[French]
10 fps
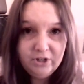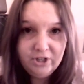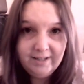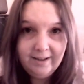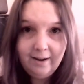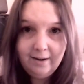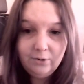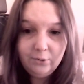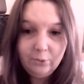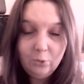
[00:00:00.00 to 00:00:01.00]
générale
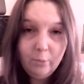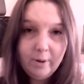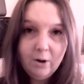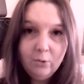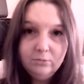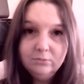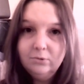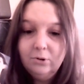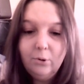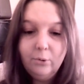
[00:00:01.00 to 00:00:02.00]
au barreau, donc
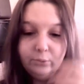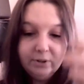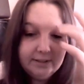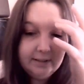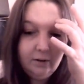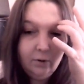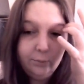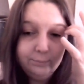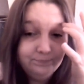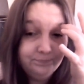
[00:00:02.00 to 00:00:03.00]
on était
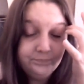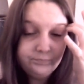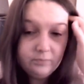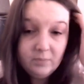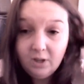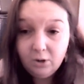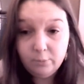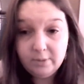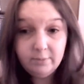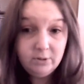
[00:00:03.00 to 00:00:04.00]

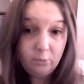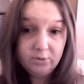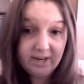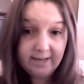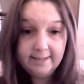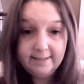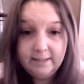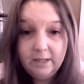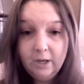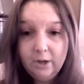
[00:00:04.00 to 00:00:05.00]
on habite comme chaque année,
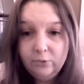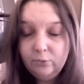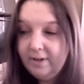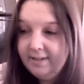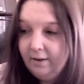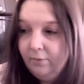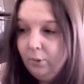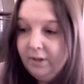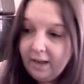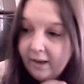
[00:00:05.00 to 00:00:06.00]
tous les
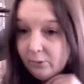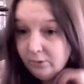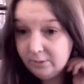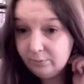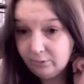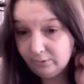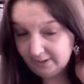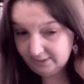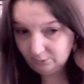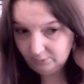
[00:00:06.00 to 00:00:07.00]
avocats réunis pour une
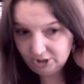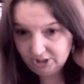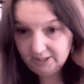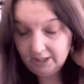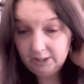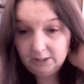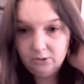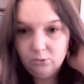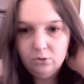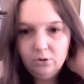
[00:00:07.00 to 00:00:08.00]
assemblée générale qui
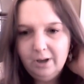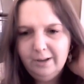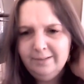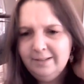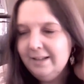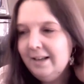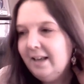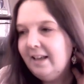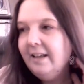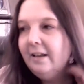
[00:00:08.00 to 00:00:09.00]
dure.
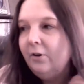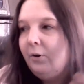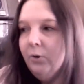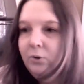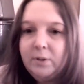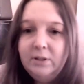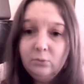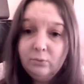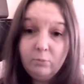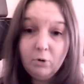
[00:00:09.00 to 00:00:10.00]
Et euh, ensuite, on
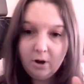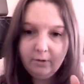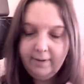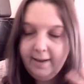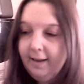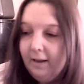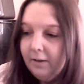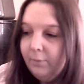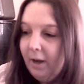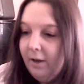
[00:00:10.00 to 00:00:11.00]
va boire un verre. Et
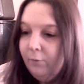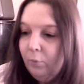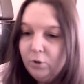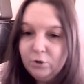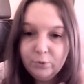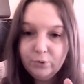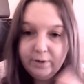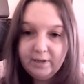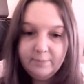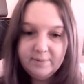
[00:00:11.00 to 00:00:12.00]
bref, moi, je me suis
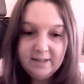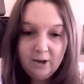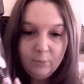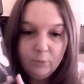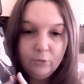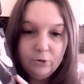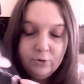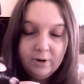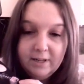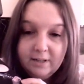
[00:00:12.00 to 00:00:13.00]
éclipsée à un moment. Je suis
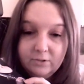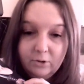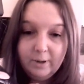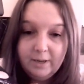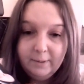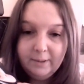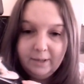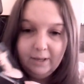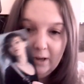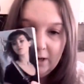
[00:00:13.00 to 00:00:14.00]
allée dans ma
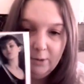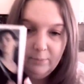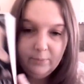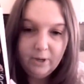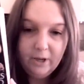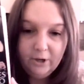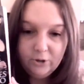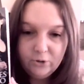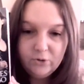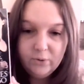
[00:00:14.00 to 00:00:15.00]
librairie et hop, je
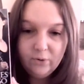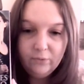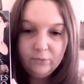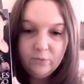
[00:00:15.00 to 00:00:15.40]
suis revenue